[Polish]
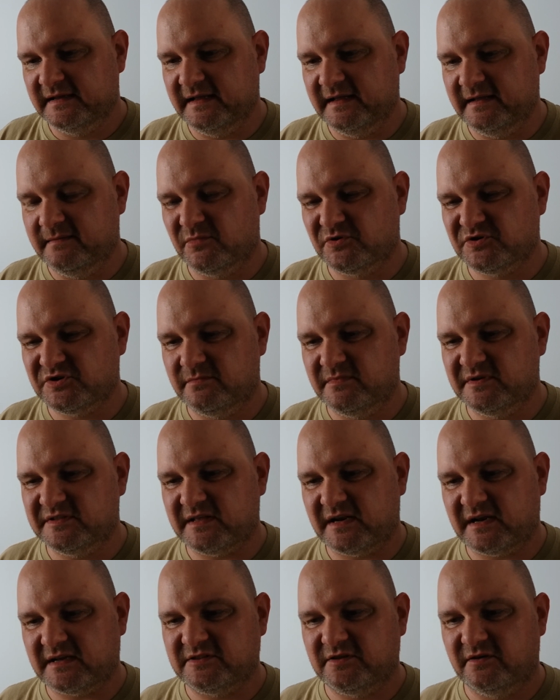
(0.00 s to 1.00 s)
y, możemy
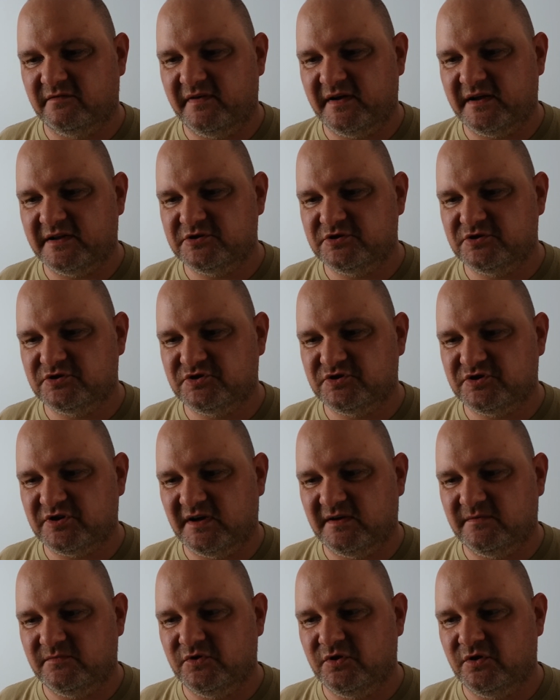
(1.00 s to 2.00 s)
traktować,
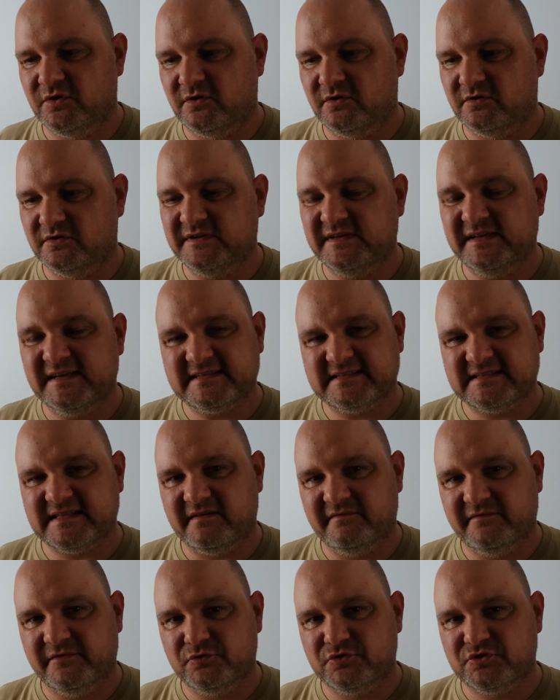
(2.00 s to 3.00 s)
że no, nie
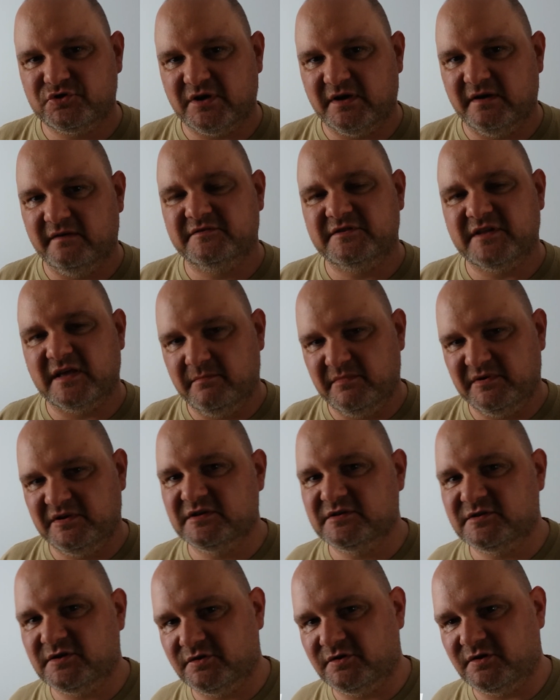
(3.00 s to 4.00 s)
stawił się w
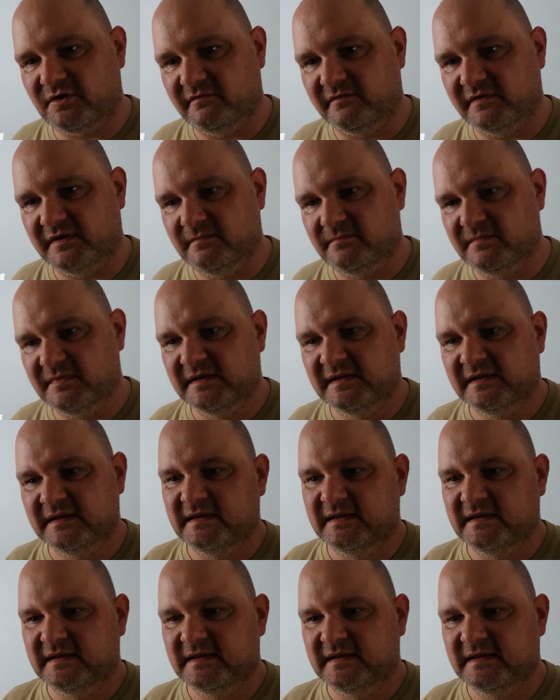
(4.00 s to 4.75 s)
terminie sądowym.